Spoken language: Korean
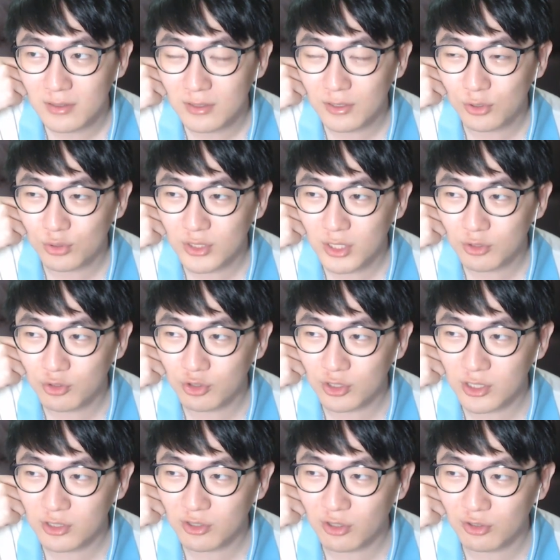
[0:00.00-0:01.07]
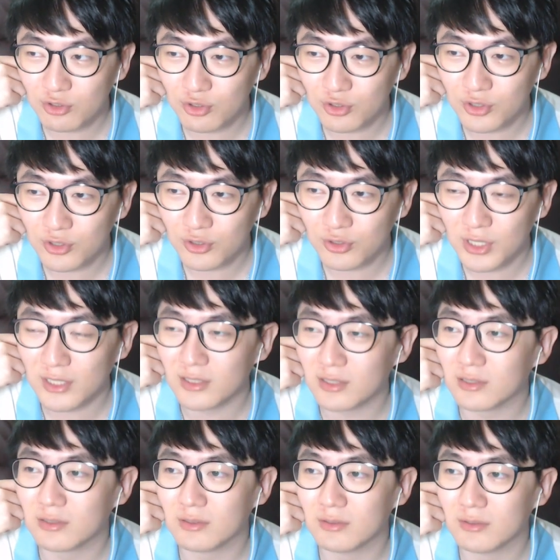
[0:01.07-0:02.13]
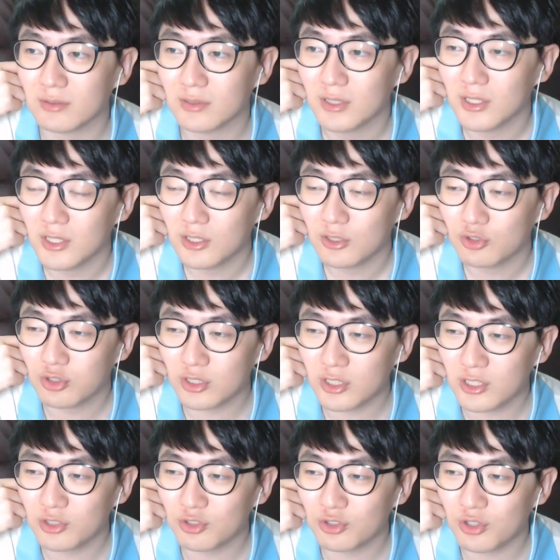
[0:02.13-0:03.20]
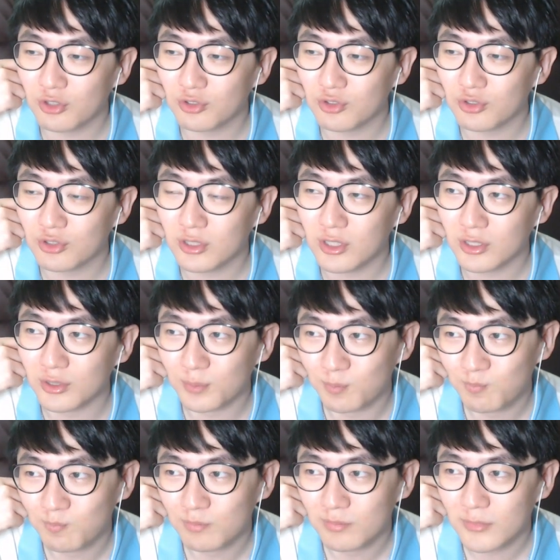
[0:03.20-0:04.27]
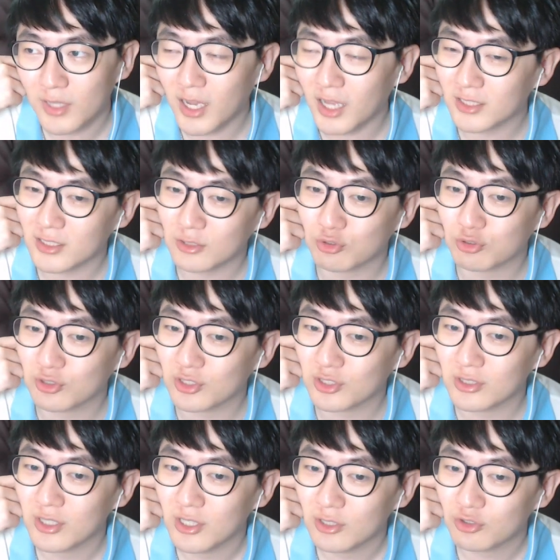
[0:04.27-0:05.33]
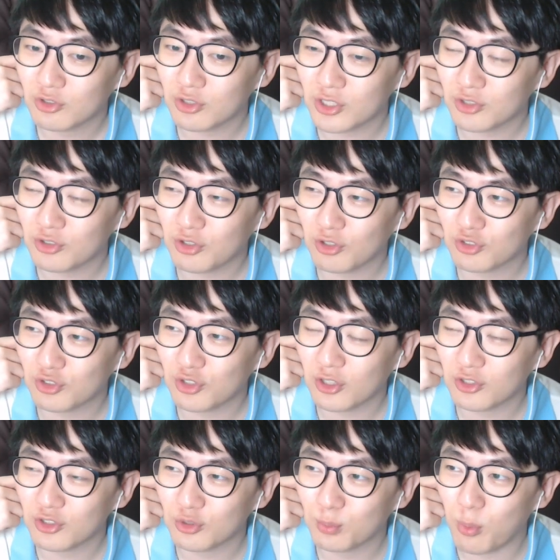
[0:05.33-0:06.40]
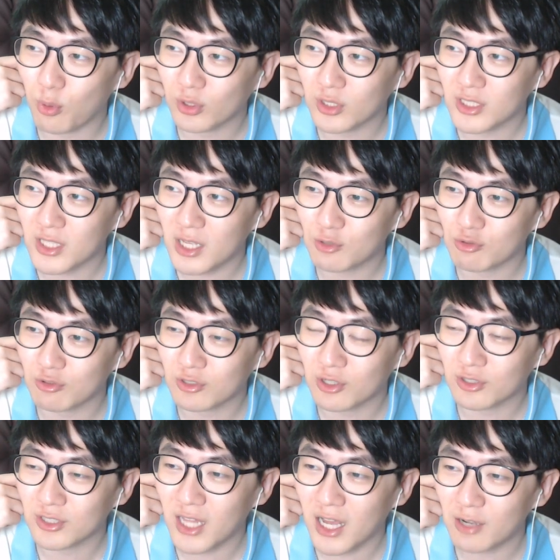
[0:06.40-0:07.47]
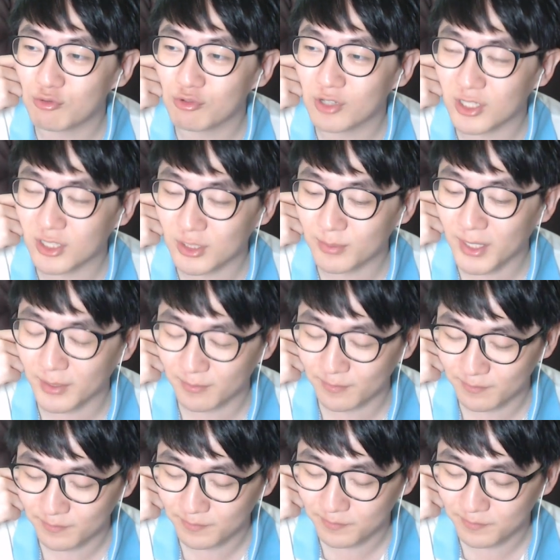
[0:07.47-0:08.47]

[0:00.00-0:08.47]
그리고 이제 추진수 선수의 추진수 선수는요 아직 국, 추진수 선수 본인의 국적인 한국이지만